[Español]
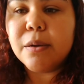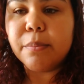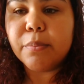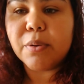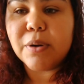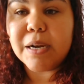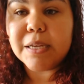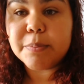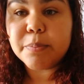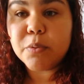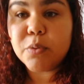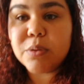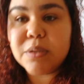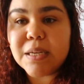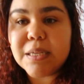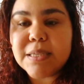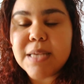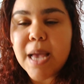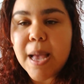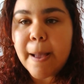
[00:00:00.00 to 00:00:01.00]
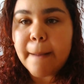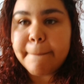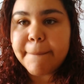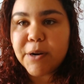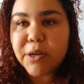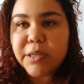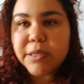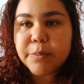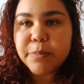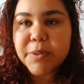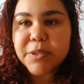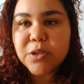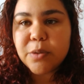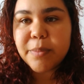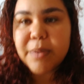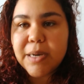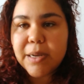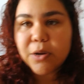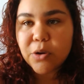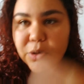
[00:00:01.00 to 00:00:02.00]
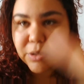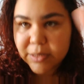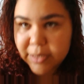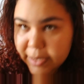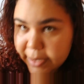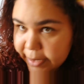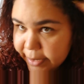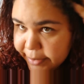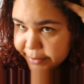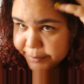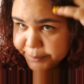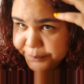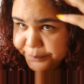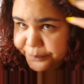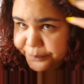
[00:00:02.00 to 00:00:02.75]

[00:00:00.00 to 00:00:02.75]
por las puntas, pero después yo me la cortaré.